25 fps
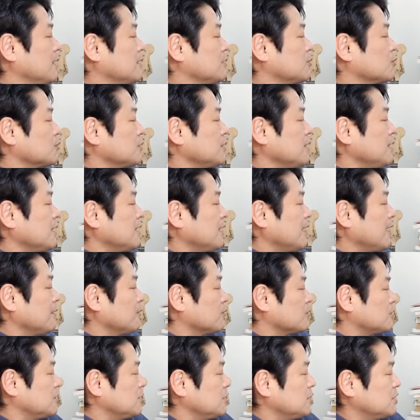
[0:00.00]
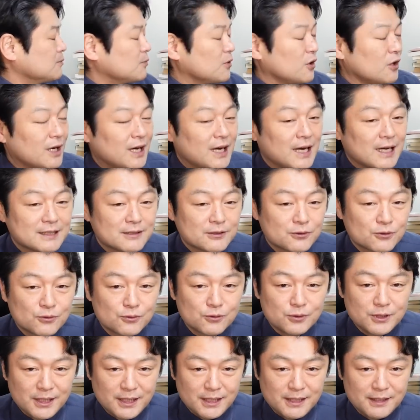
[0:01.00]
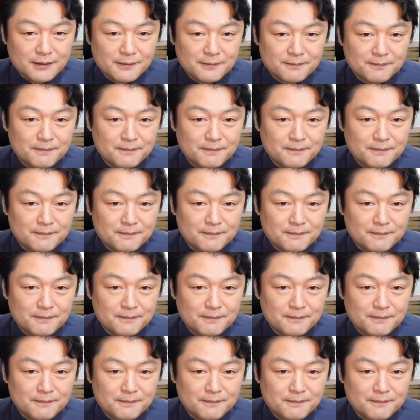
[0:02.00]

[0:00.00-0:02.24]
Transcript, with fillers: 女性からの支持も厚い。